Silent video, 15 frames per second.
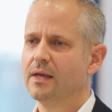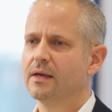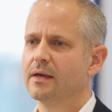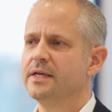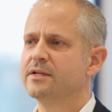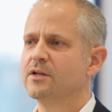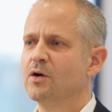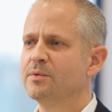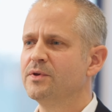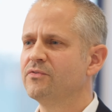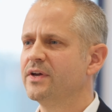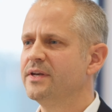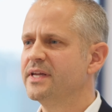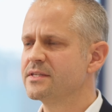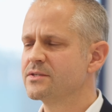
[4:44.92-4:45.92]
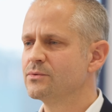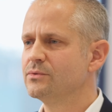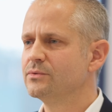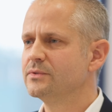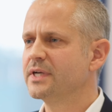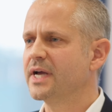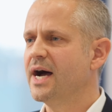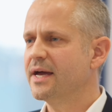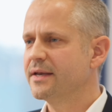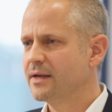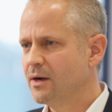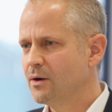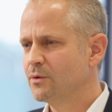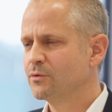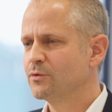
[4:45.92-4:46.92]
Ich glaube, die Vernetzung
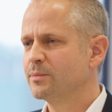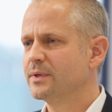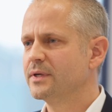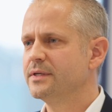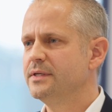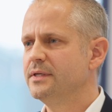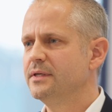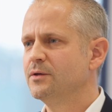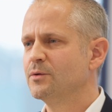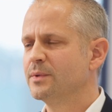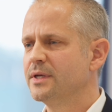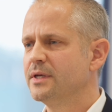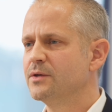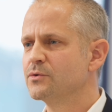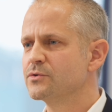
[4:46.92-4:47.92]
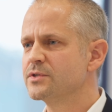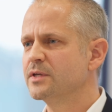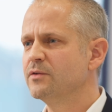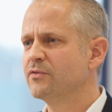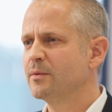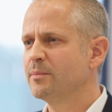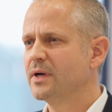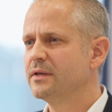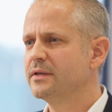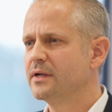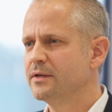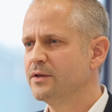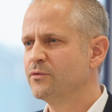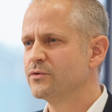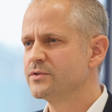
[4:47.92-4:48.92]
gerade auch über, die, über den Industrieverband
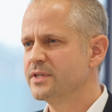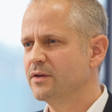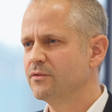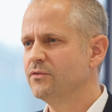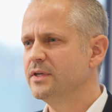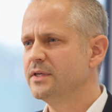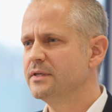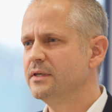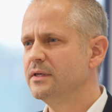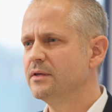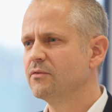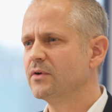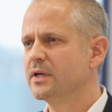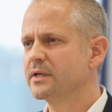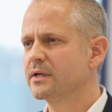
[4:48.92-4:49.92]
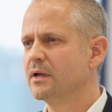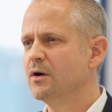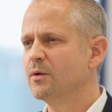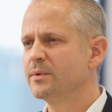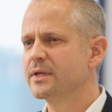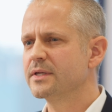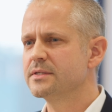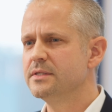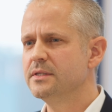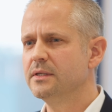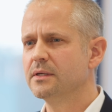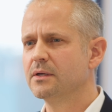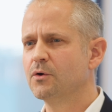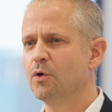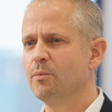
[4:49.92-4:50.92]
halte ich für sehr wichtig, weil ich glaube, dass
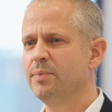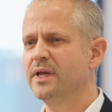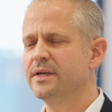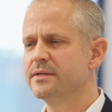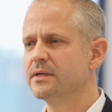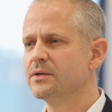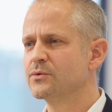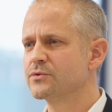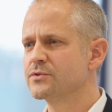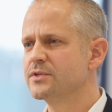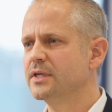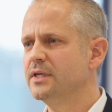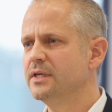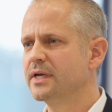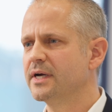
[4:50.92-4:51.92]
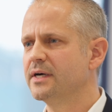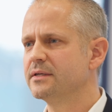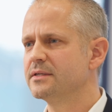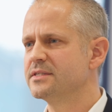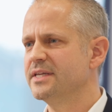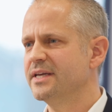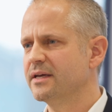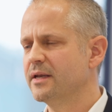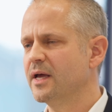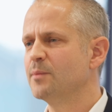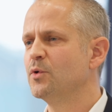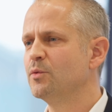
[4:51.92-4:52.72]
die komplette Industrie gerade sehr in einem